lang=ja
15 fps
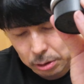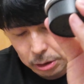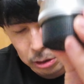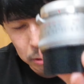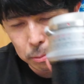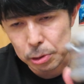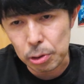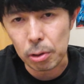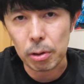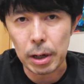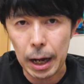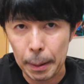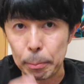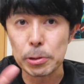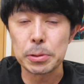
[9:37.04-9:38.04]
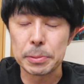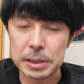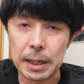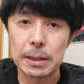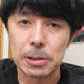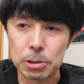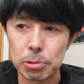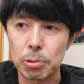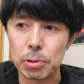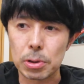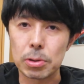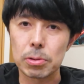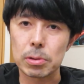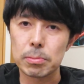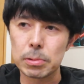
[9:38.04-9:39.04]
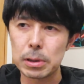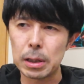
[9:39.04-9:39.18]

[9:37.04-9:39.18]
スチリウムとアポズミ35っていう。